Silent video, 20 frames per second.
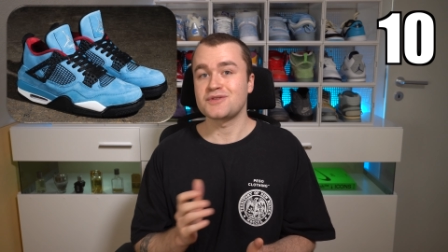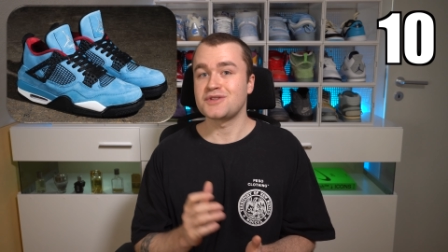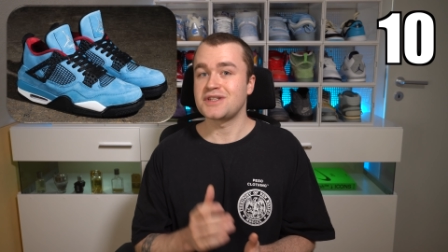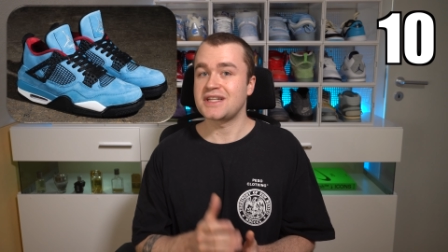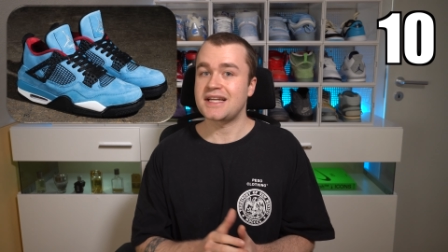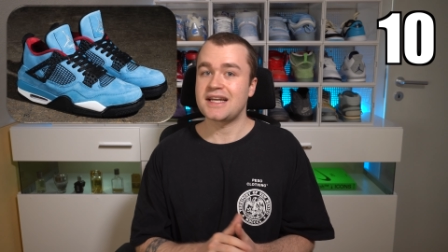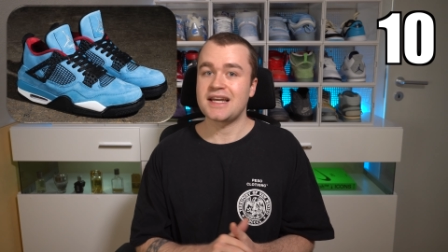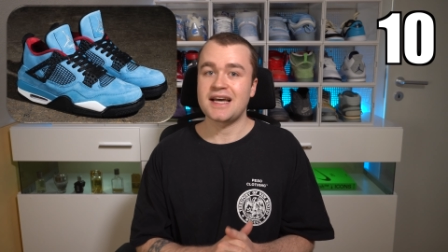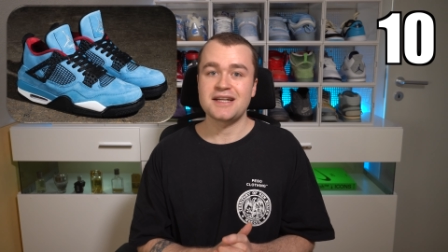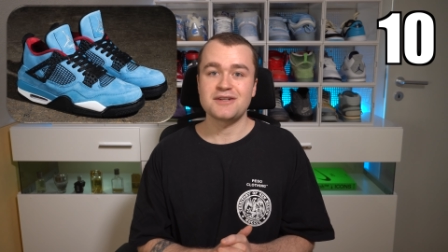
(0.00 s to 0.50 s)
und
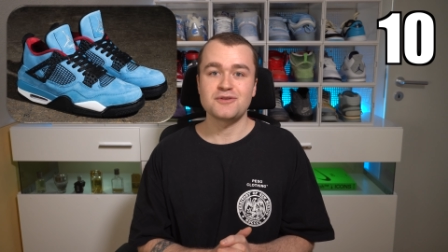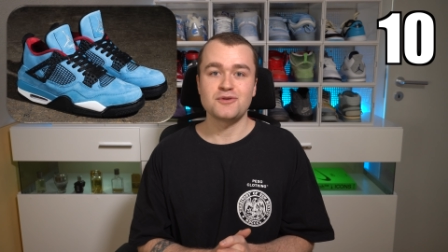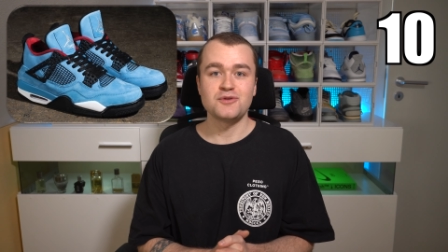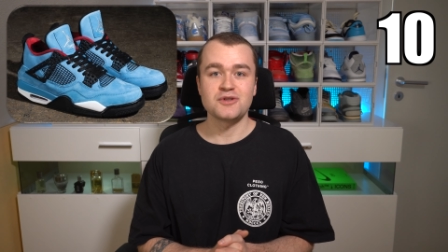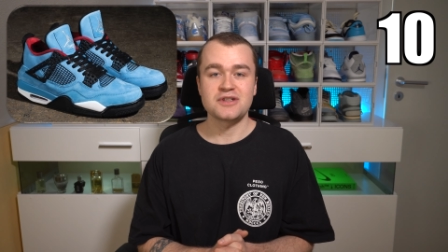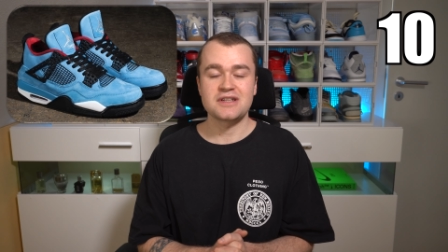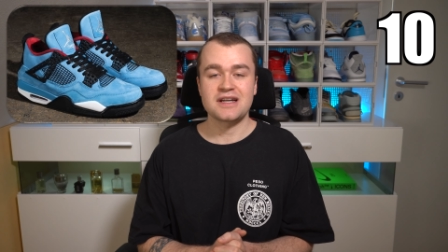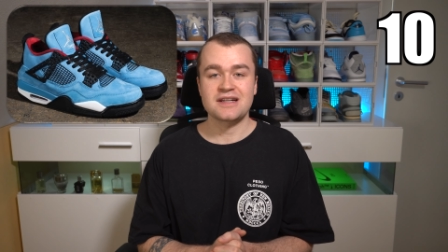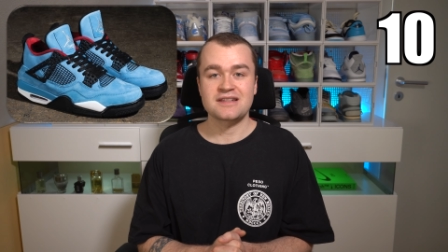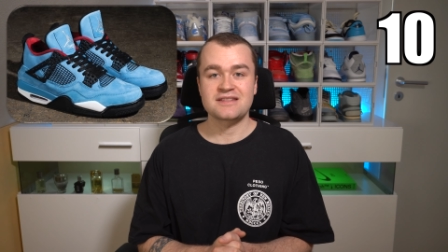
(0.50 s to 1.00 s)
den kleinen
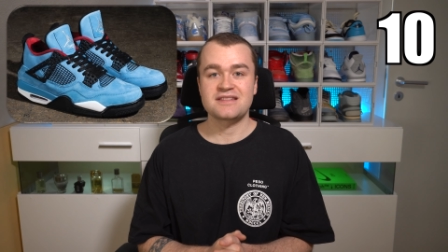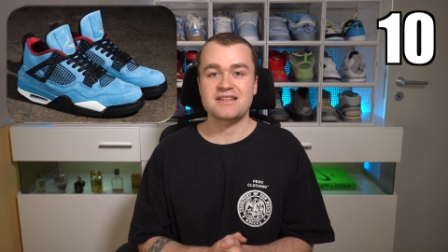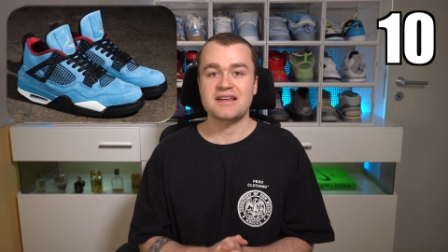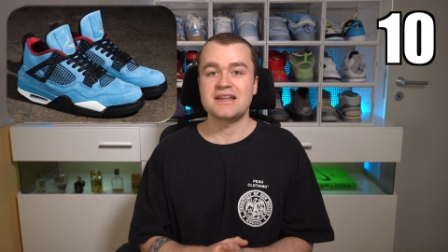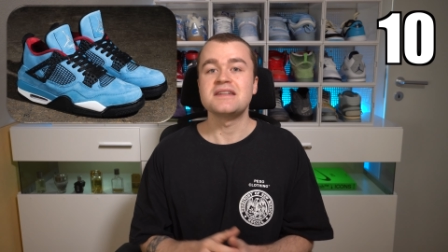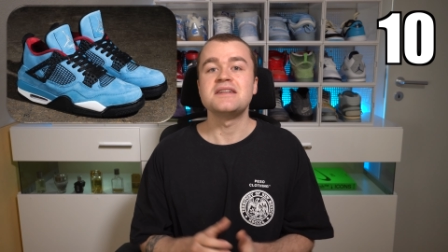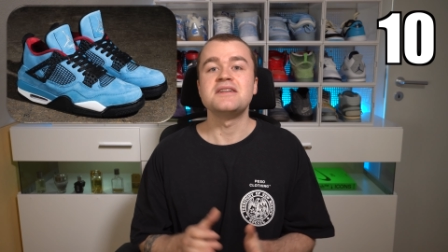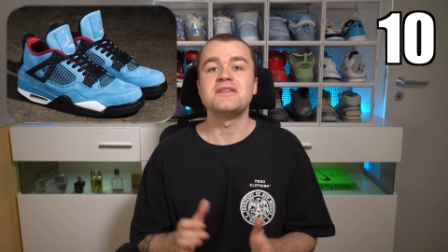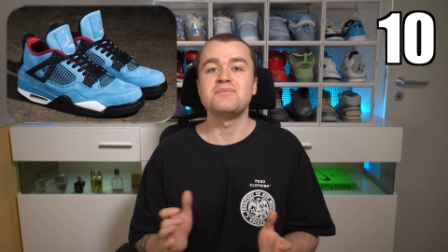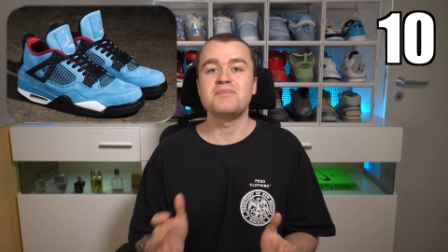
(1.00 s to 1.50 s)
roten
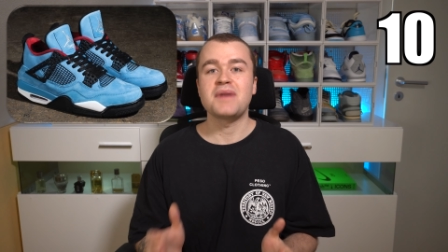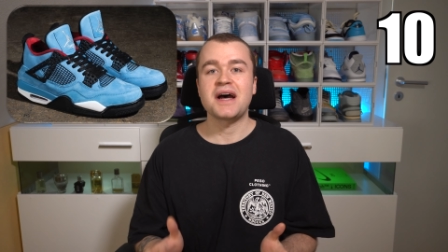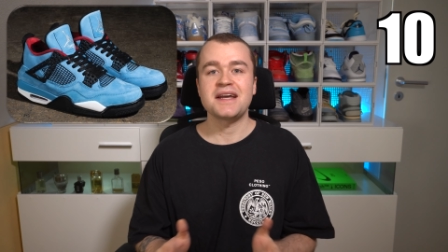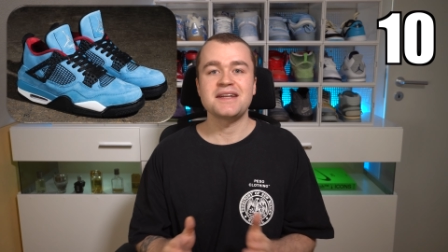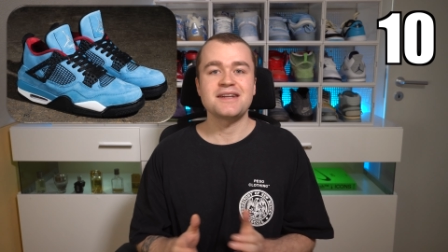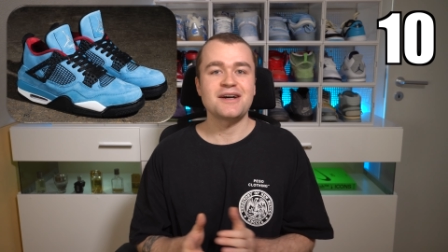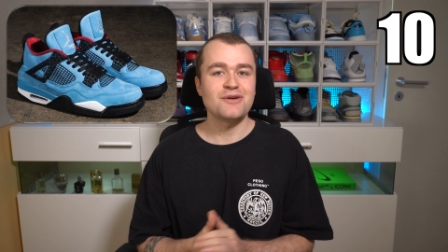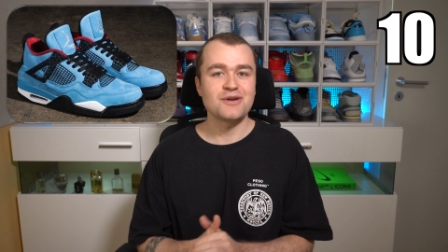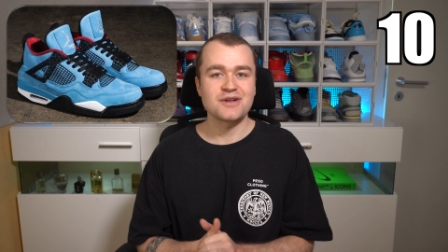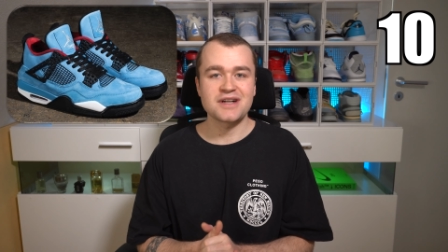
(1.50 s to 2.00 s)
Akzenten in
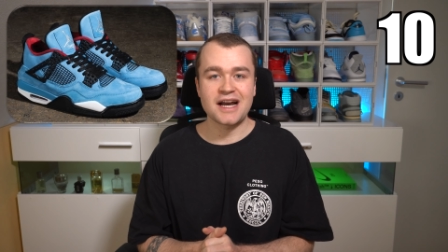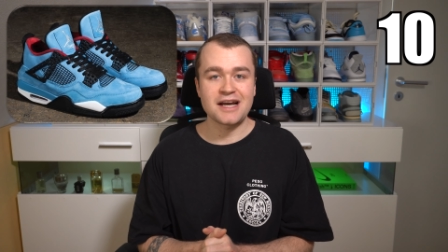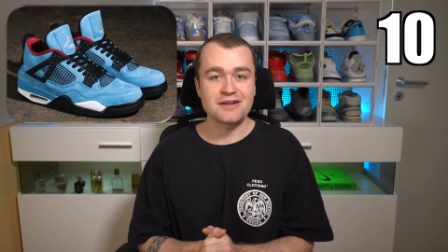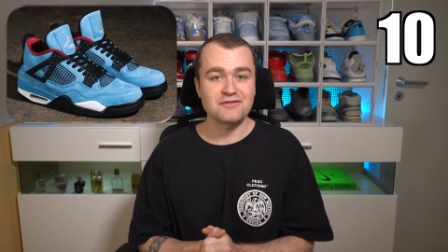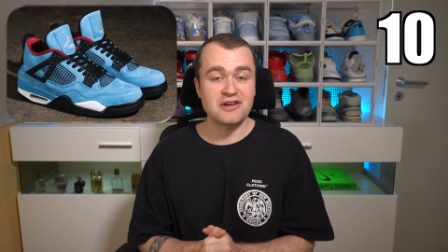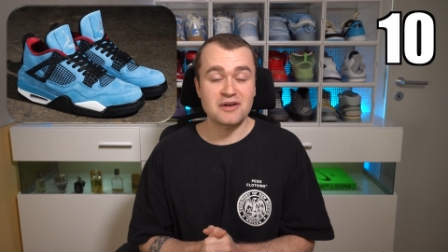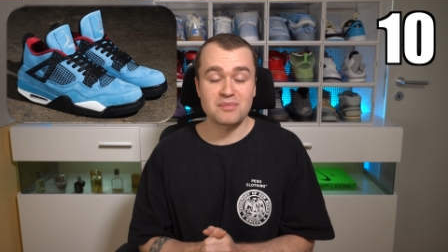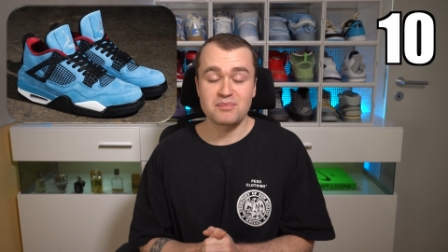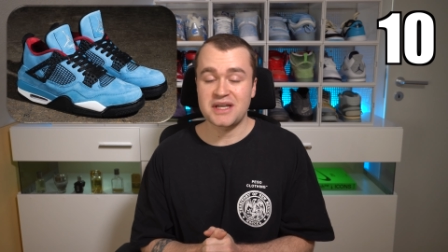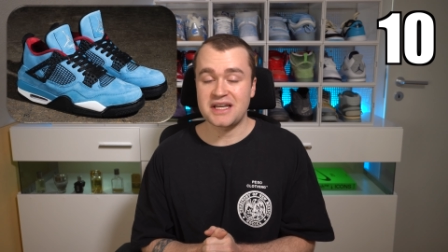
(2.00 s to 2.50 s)
meinen Augen
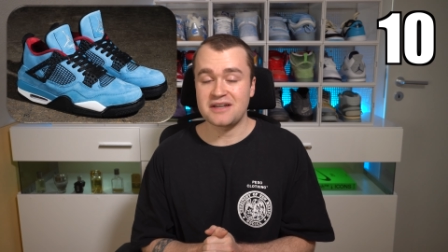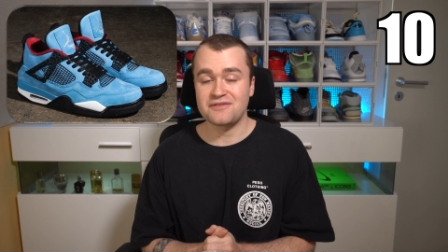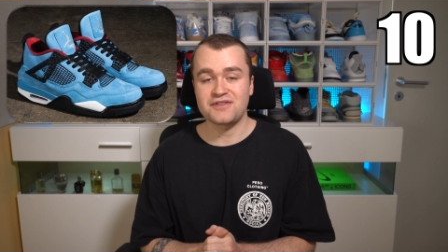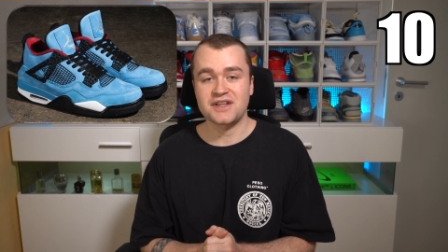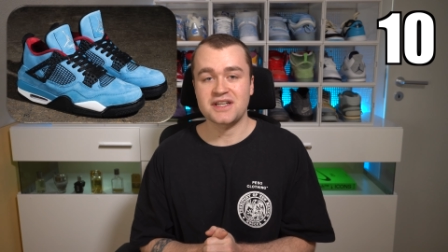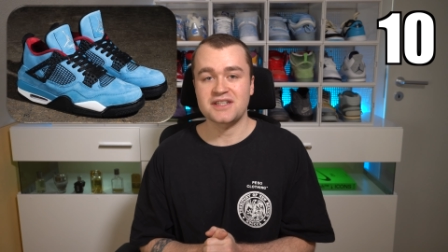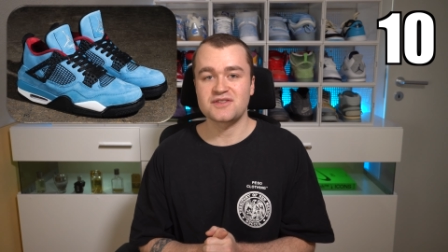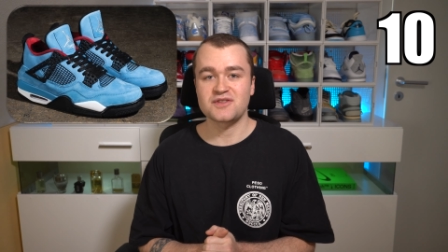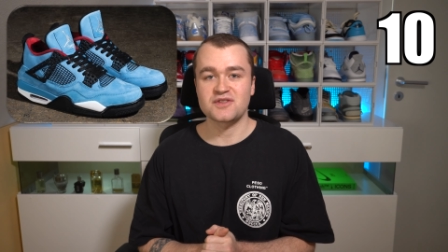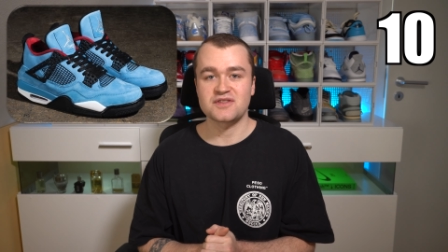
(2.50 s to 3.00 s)
einfach
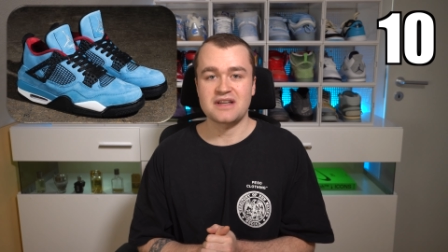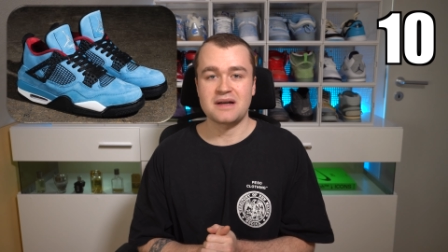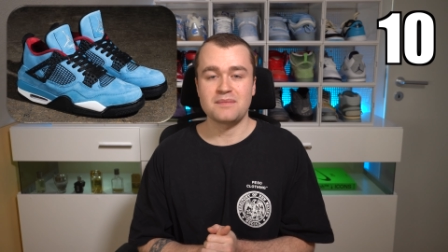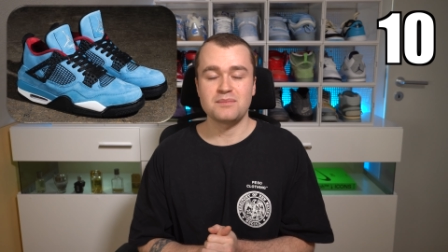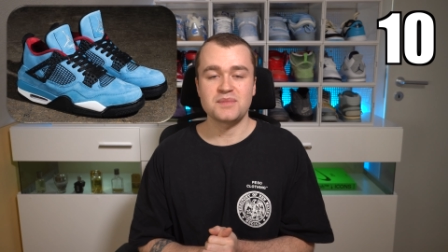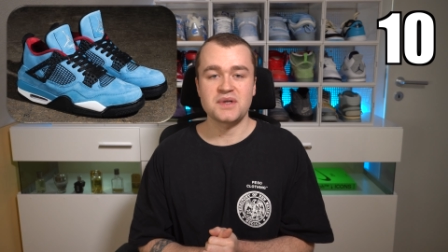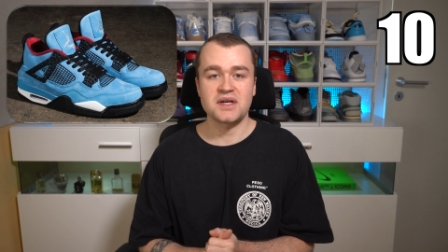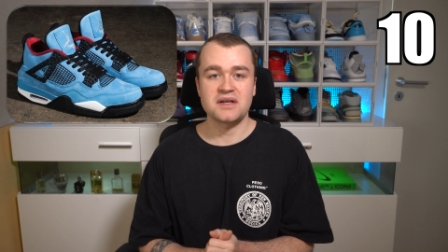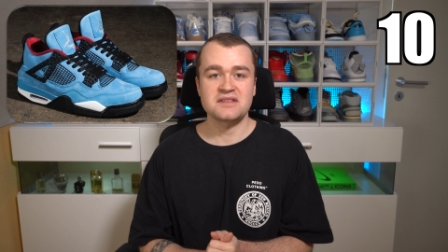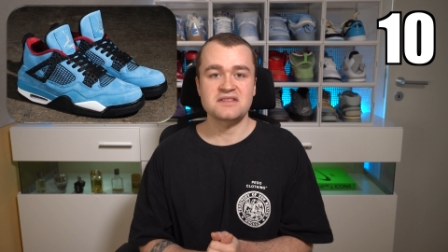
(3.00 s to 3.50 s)
perfekt
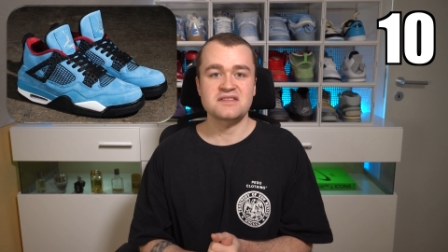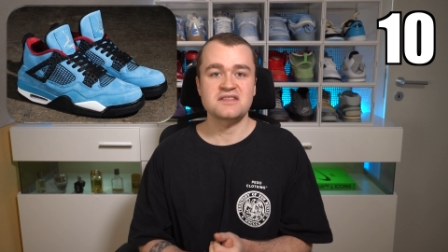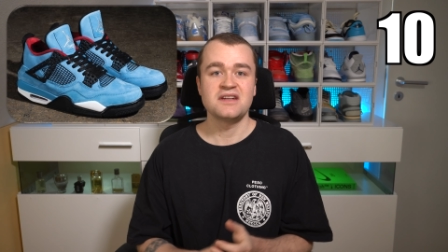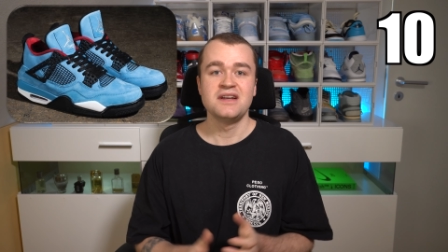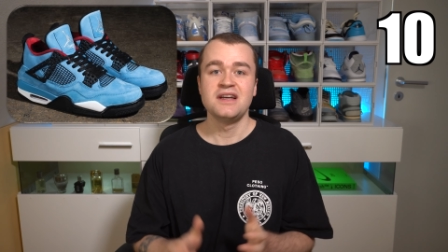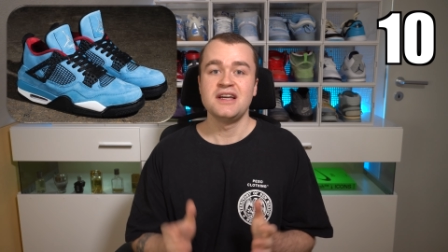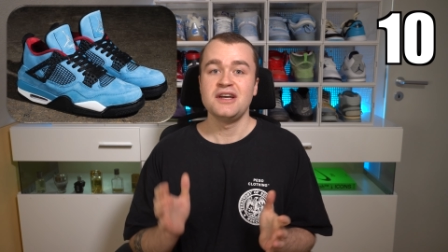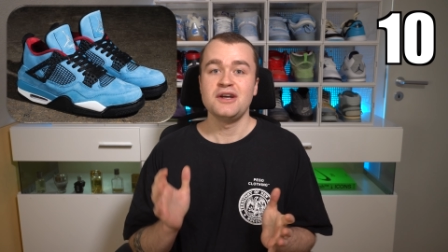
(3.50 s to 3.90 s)
zusammenpasst